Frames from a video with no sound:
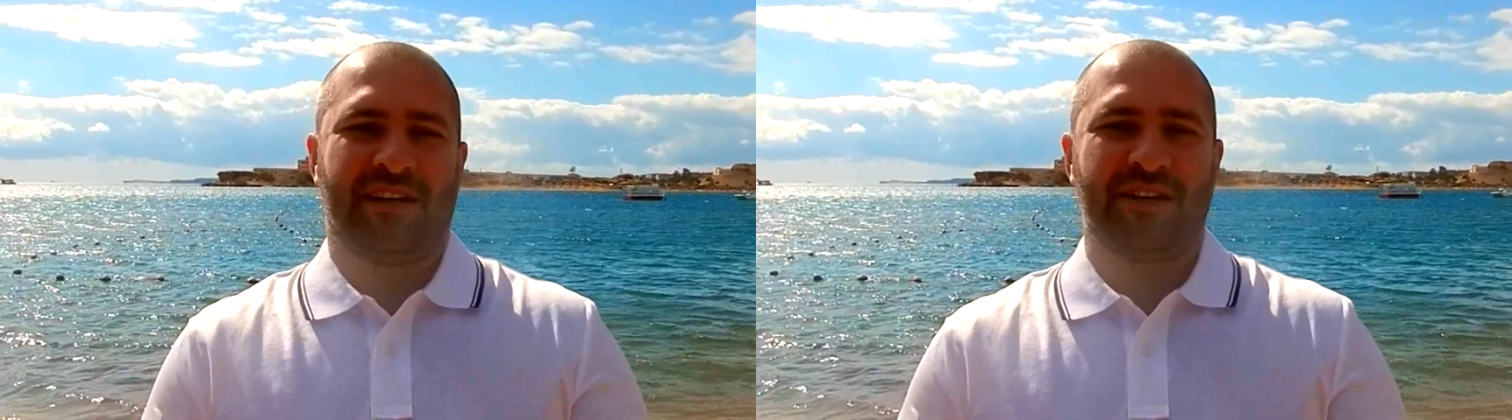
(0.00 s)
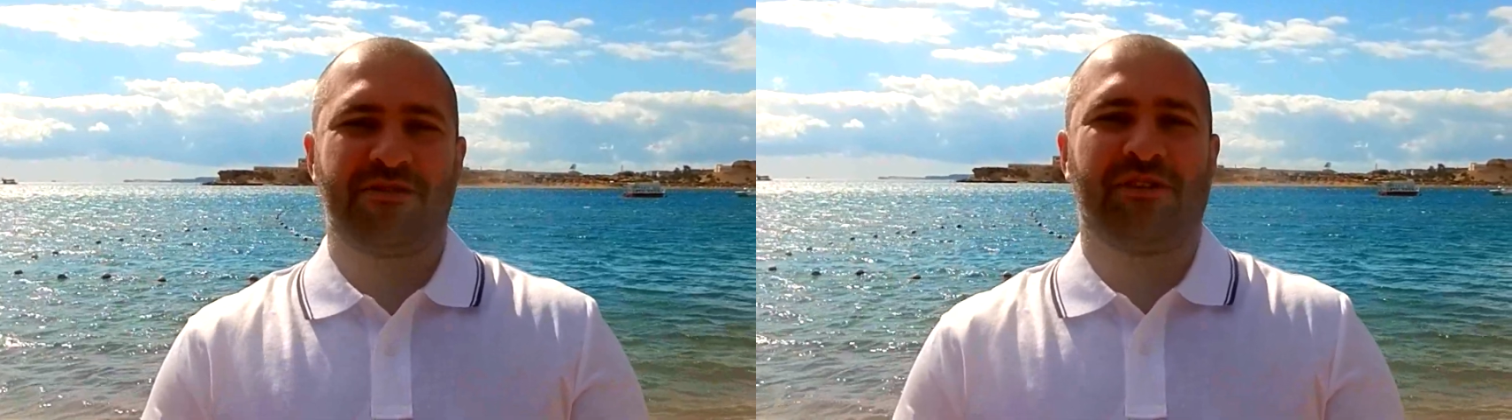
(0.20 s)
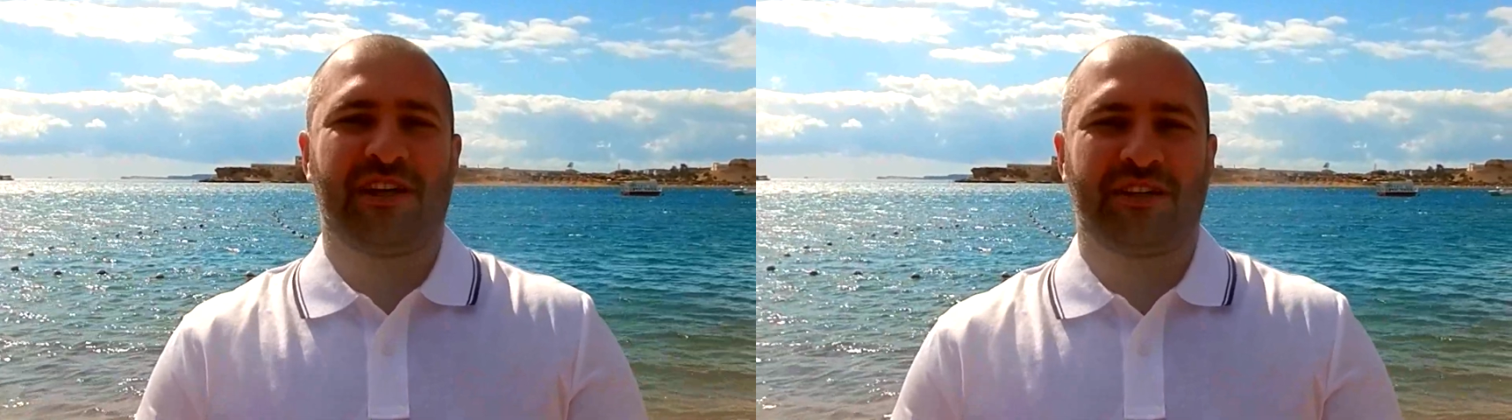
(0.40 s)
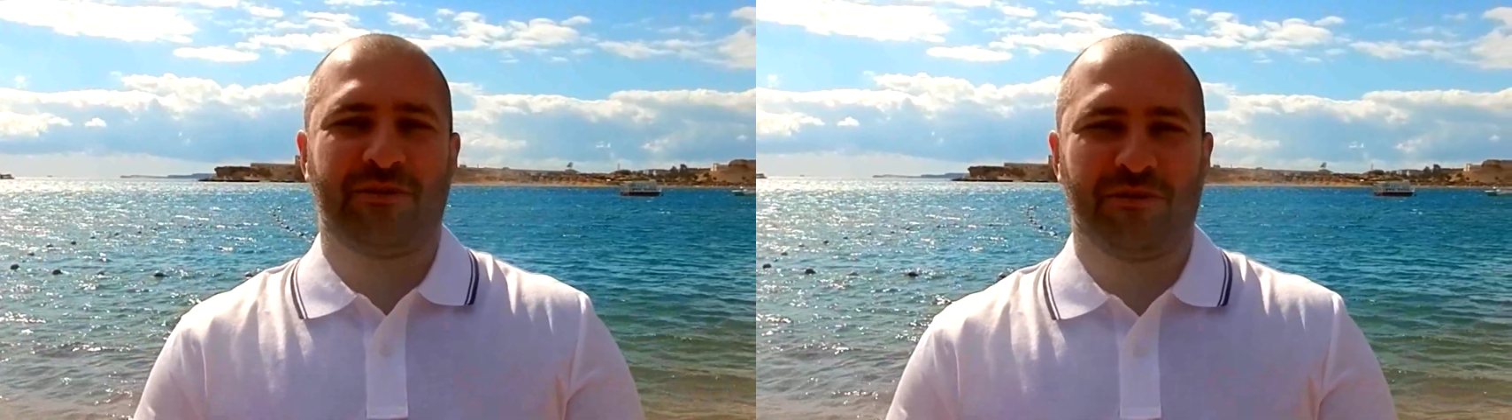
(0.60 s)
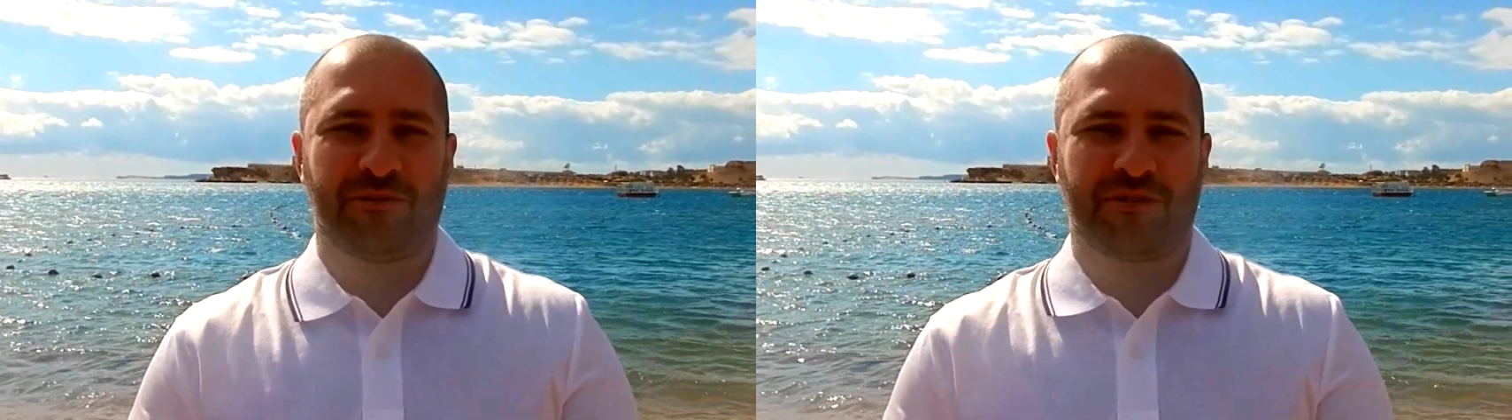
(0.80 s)
результаты
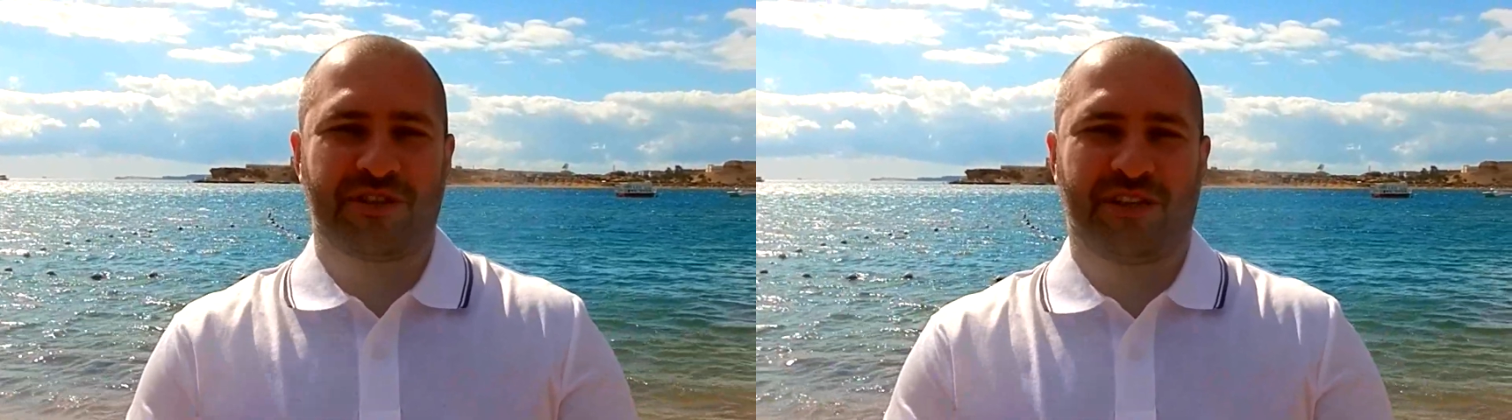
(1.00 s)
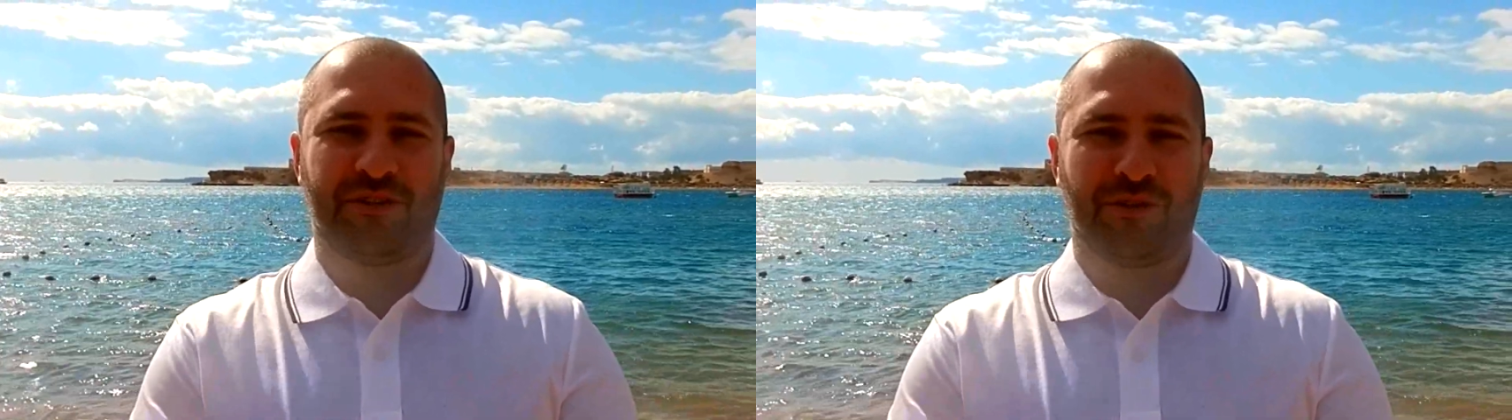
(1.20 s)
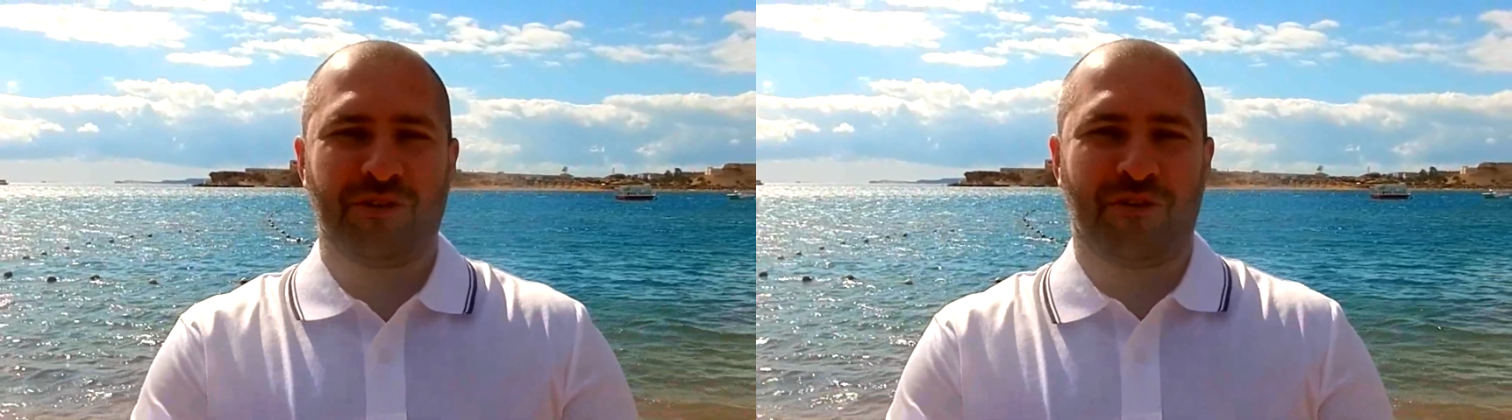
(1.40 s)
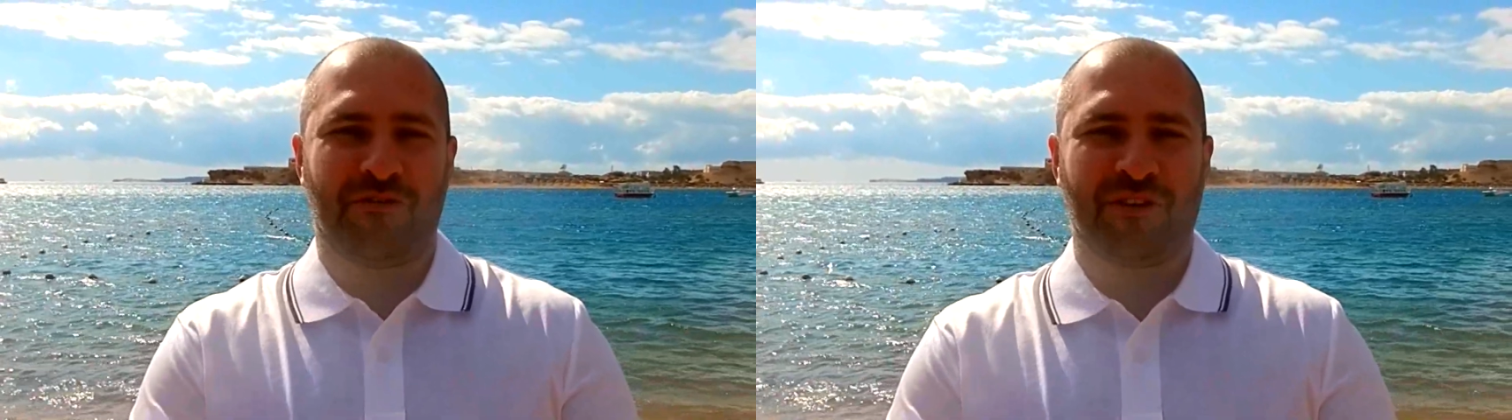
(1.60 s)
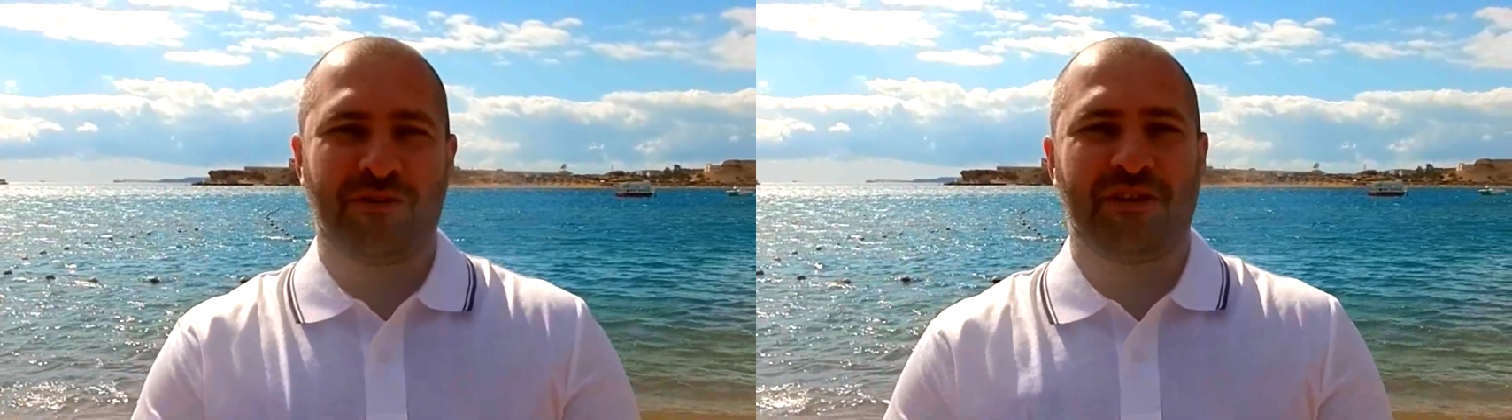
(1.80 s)
конкурса до
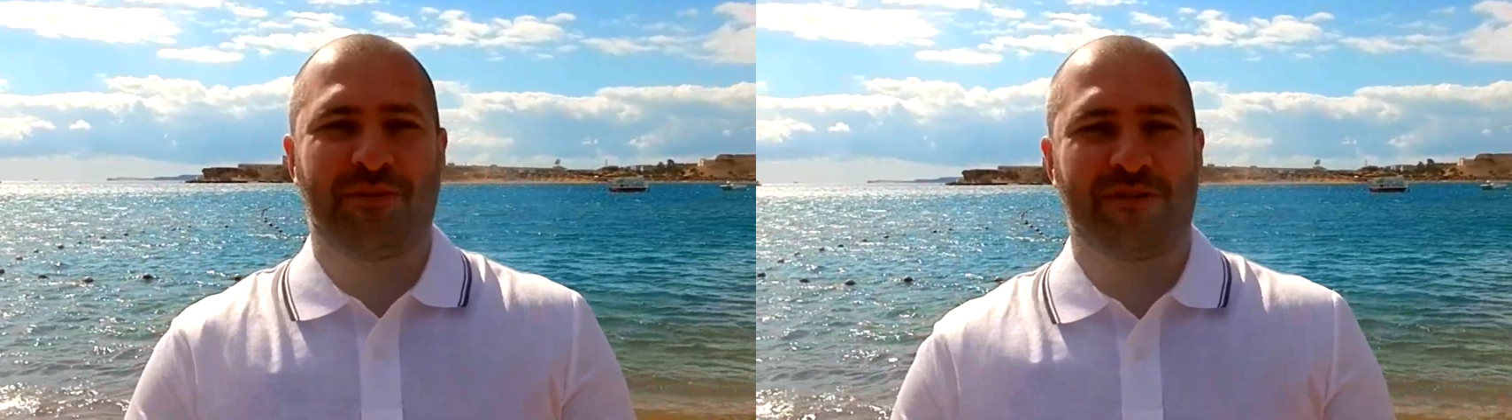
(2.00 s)
Нового года,